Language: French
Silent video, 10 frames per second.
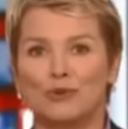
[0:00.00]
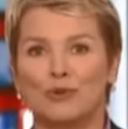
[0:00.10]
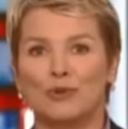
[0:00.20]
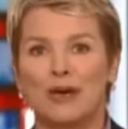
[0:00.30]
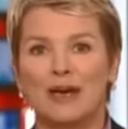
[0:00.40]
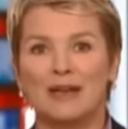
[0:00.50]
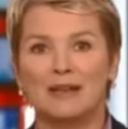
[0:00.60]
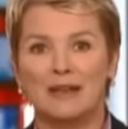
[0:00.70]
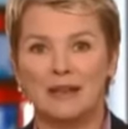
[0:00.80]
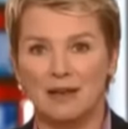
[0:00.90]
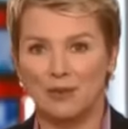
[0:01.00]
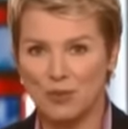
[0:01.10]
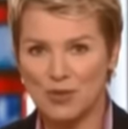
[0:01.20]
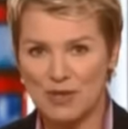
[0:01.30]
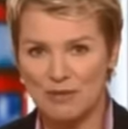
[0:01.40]
entre Rennes et le
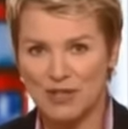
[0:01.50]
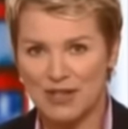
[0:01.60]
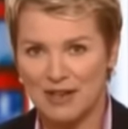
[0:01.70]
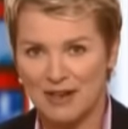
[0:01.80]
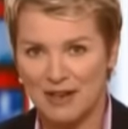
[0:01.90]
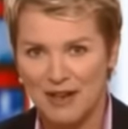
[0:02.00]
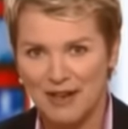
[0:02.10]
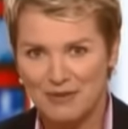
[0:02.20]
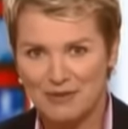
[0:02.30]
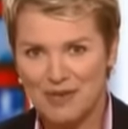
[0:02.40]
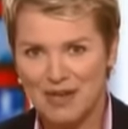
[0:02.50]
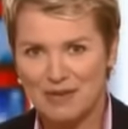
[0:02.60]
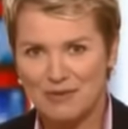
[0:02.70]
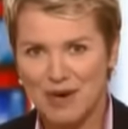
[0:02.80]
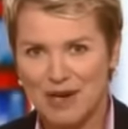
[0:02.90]
Mont-Saint-Michel. Vous allez
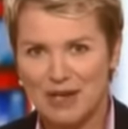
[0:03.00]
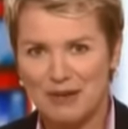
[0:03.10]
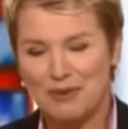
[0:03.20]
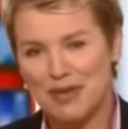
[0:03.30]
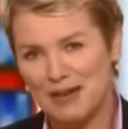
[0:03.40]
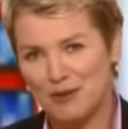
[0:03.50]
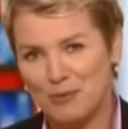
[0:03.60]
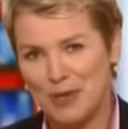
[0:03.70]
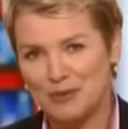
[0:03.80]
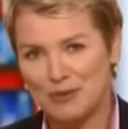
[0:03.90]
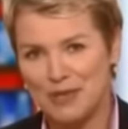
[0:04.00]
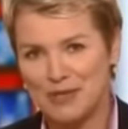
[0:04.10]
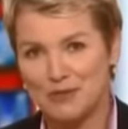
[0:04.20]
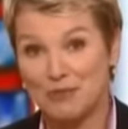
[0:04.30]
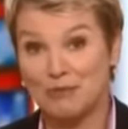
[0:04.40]
le voir, il y a eu quelques
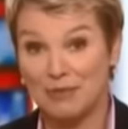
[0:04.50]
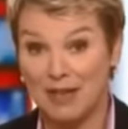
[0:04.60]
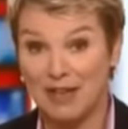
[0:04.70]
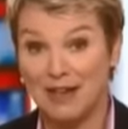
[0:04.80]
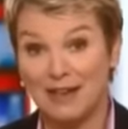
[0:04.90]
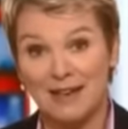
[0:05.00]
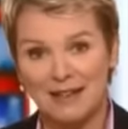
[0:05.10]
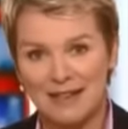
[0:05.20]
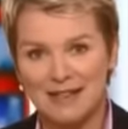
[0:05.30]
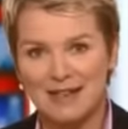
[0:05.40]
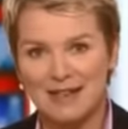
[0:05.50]
perturbations, des galères, des